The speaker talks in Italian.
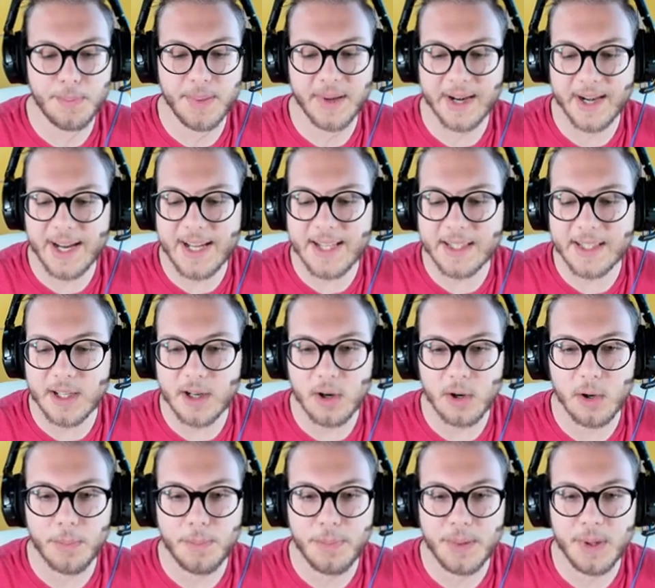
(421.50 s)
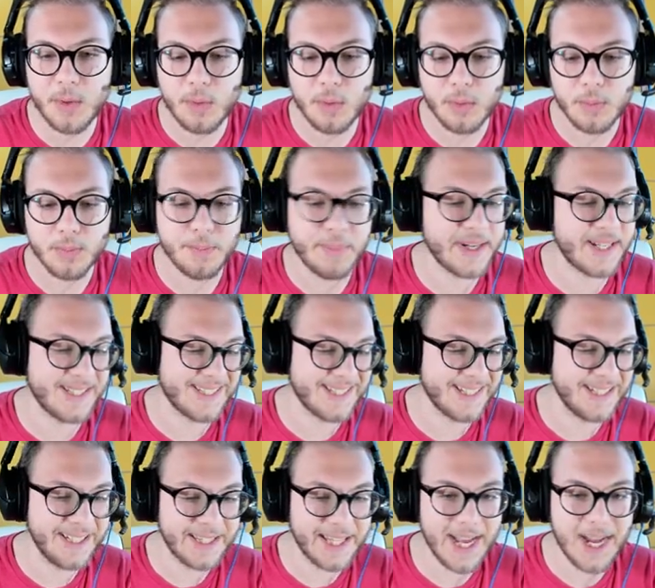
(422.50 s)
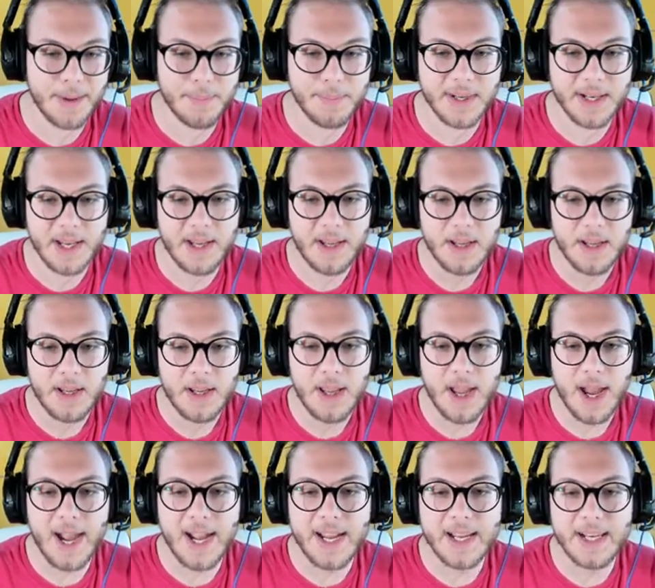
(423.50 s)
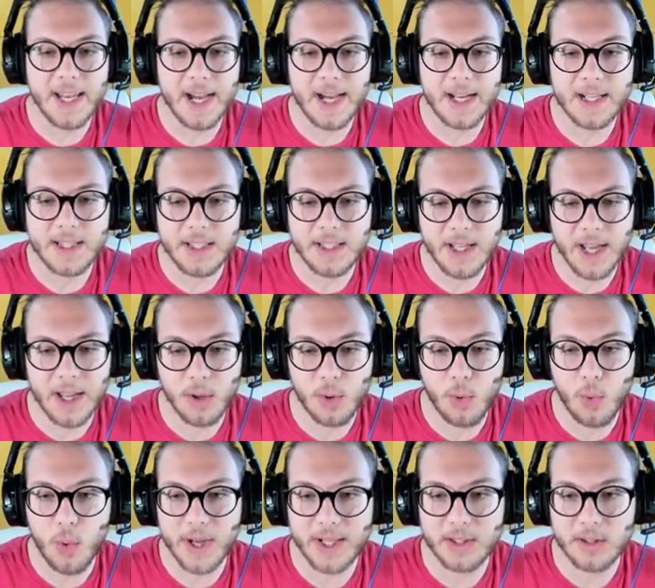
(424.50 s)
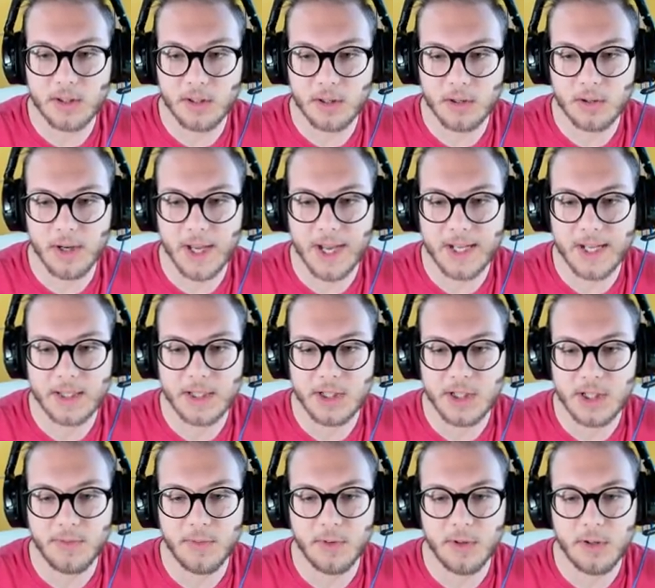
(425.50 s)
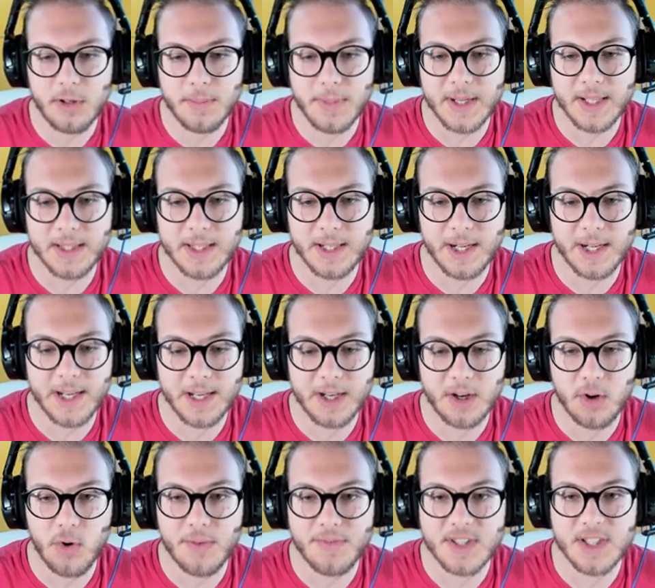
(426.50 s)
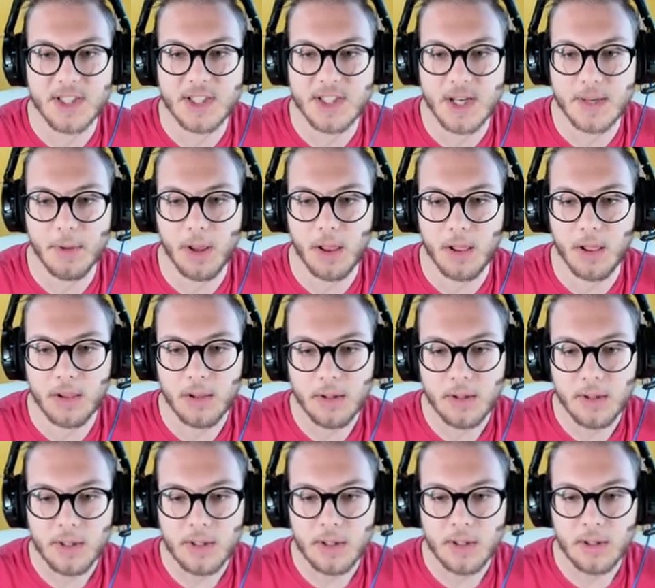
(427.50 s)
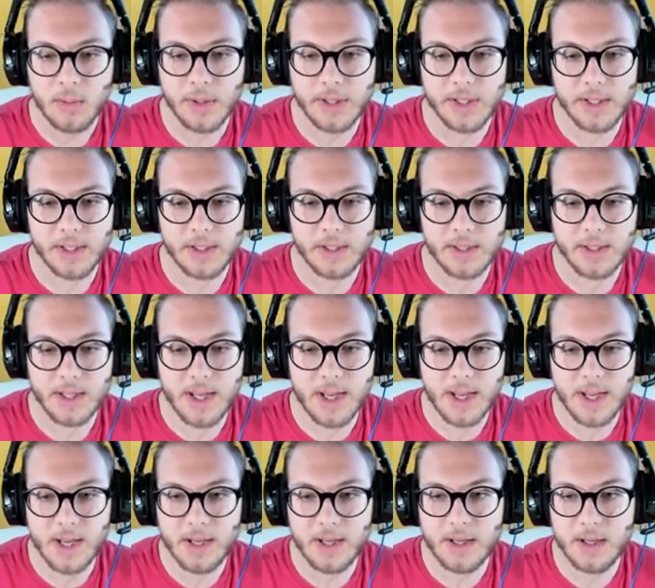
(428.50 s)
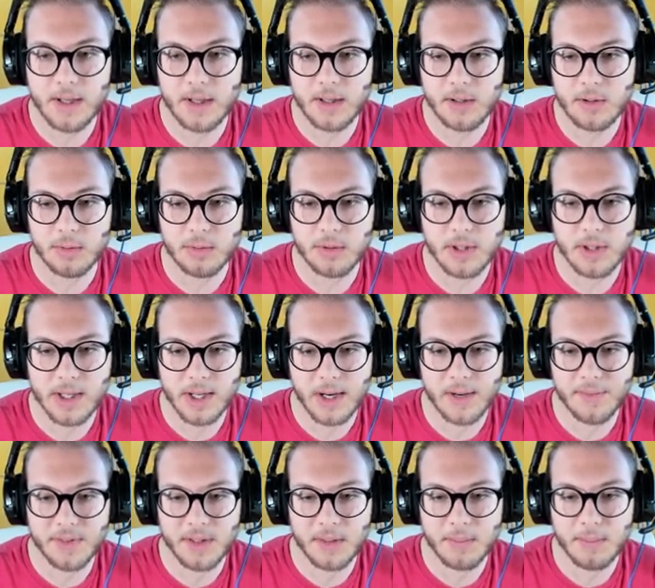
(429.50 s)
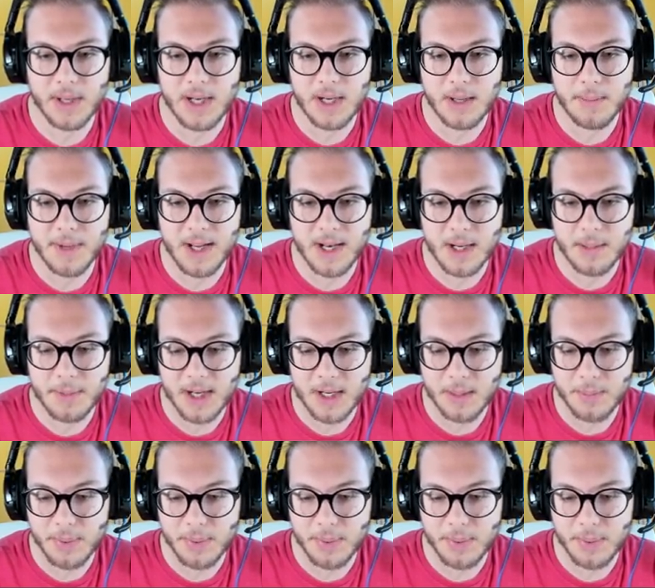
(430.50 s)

per renderlo più presentabile, ai lati, ai quattro lati ci voglio mettere le crafting table quindi tech, tutte crafting belle belle belle